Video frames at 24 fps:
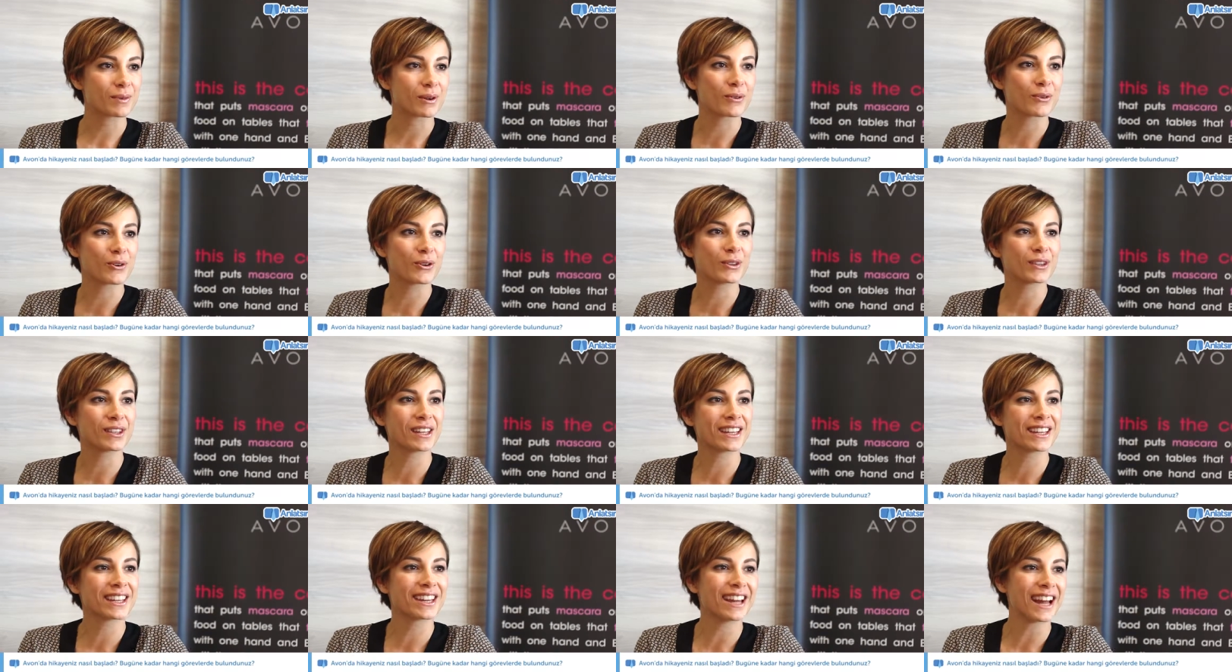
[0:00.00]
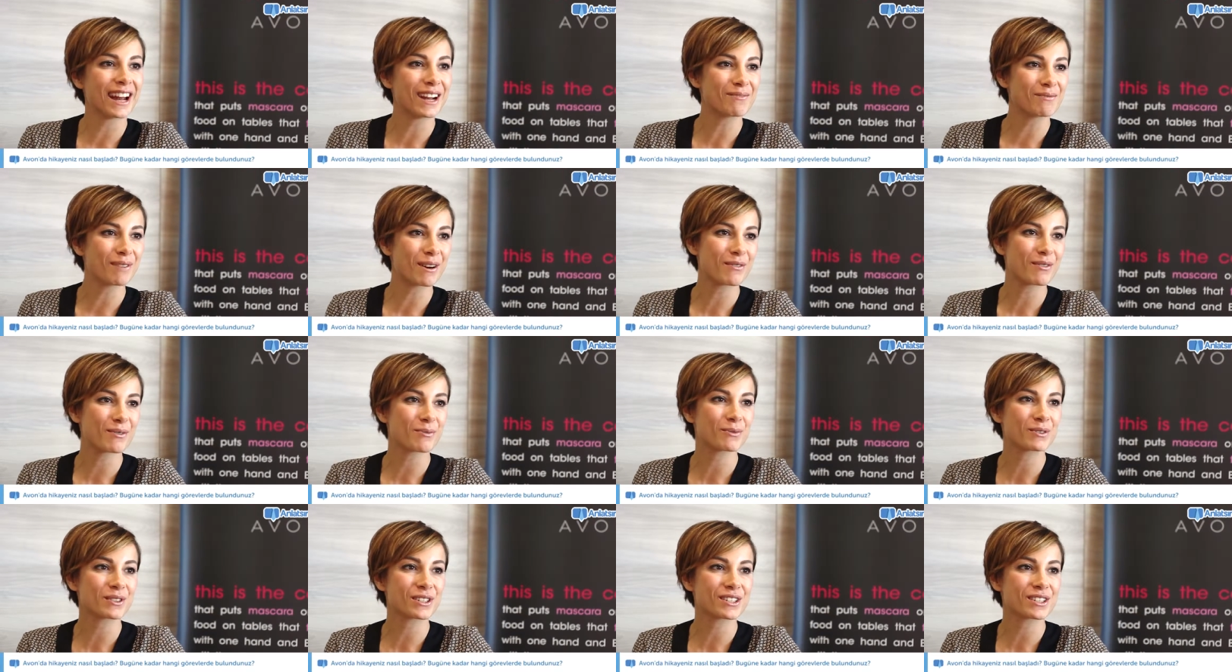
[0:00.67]
Avon'da gelmem
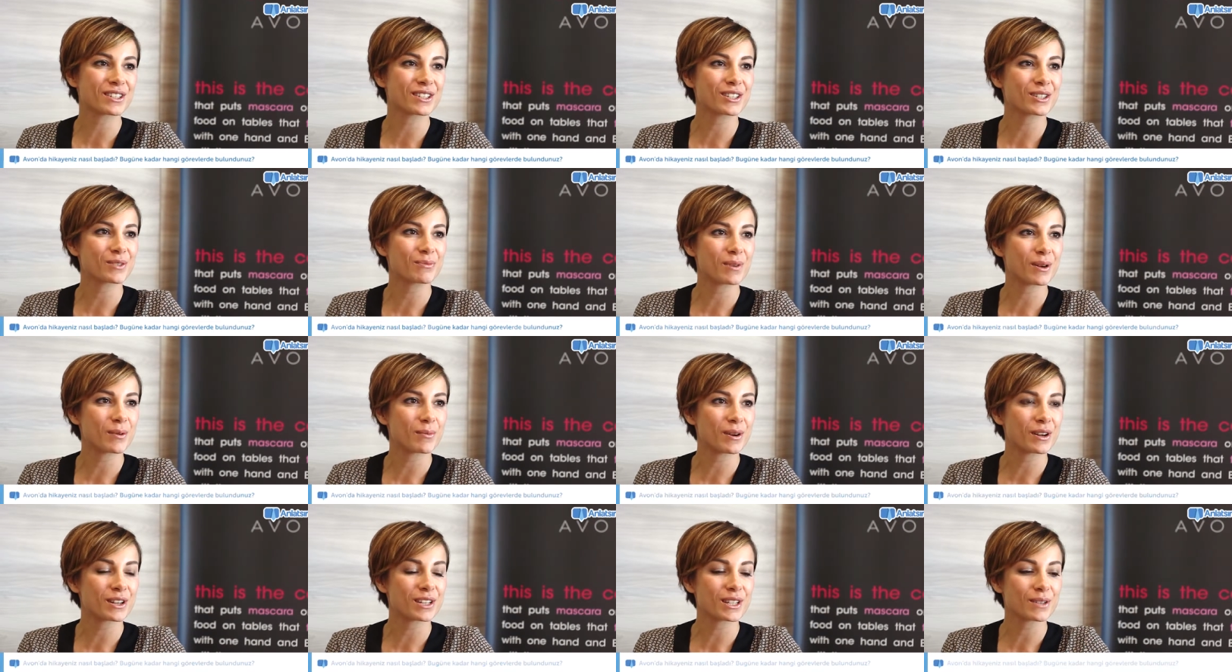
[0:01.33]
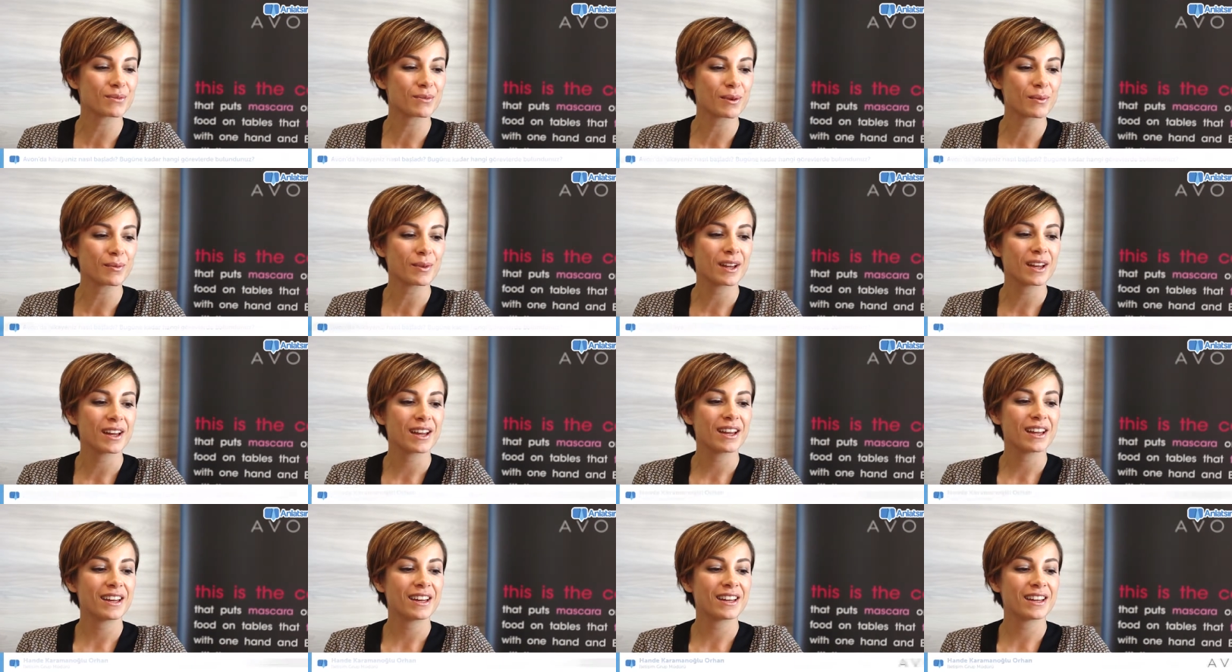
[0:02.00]
ve burada çalışmaya başlamam.
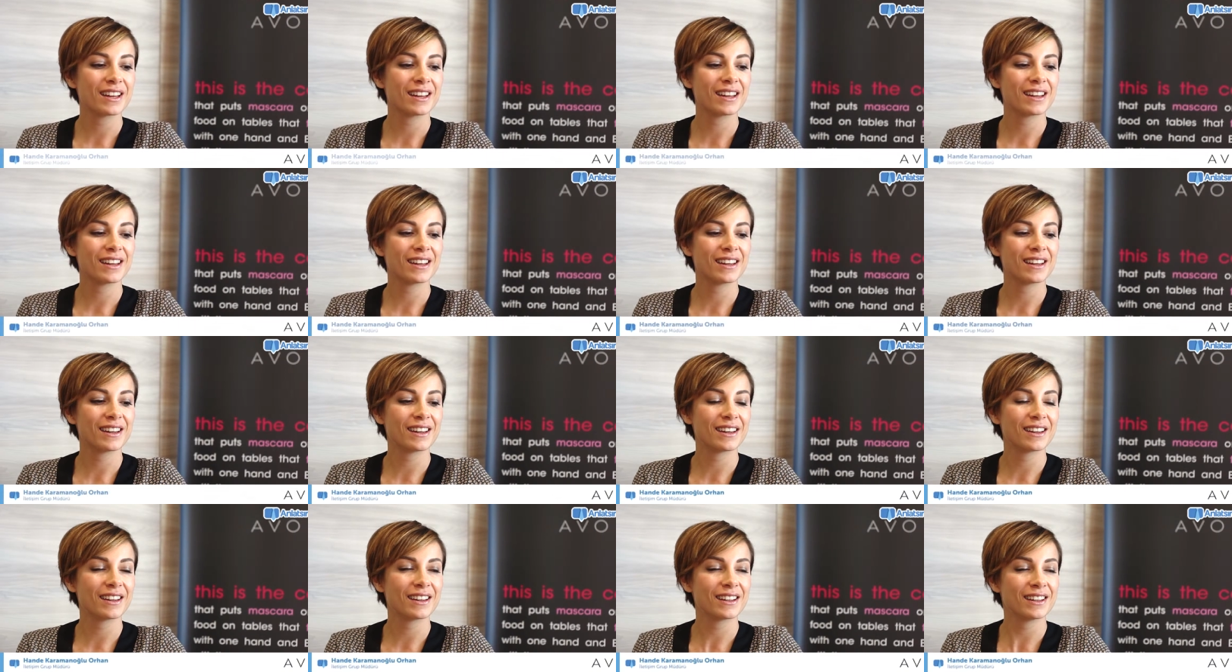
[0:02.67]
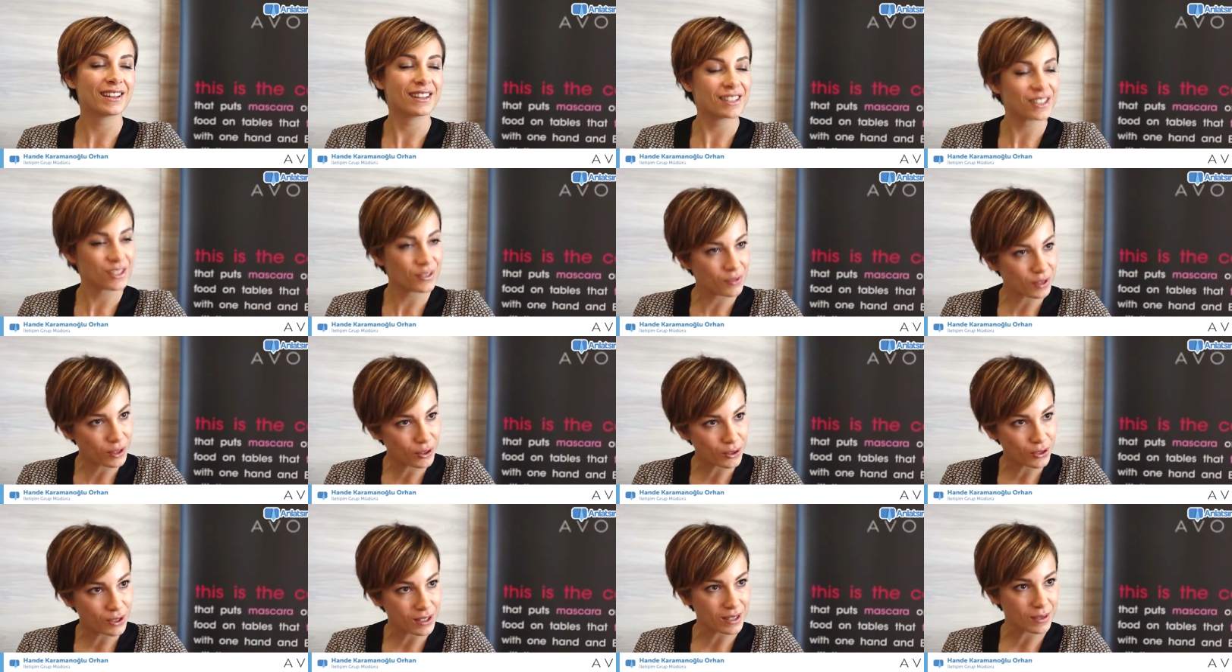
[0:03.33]
E, iletişim
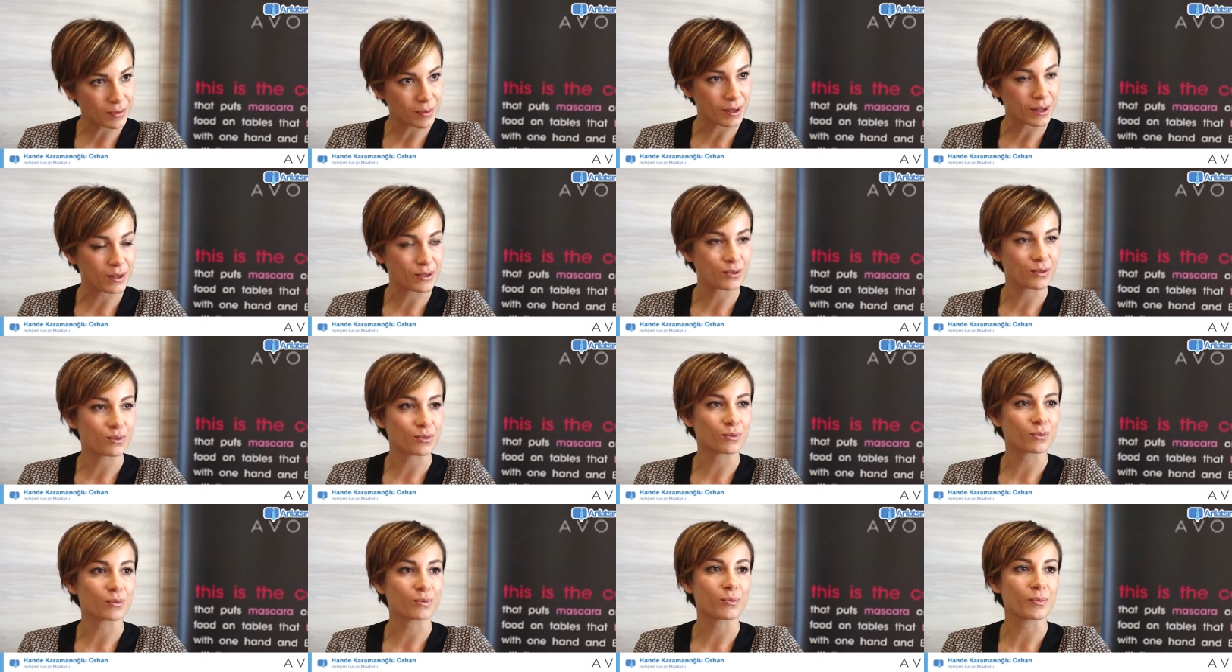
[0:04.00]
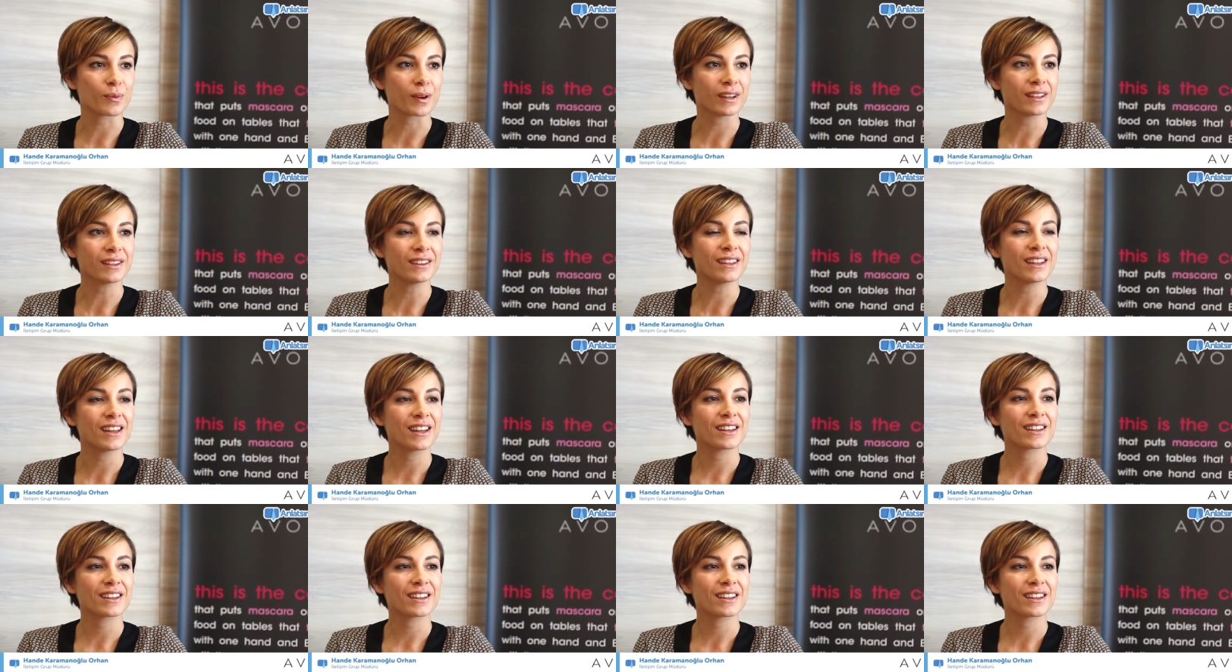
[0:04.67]
Fakültesi mezunuyum ben.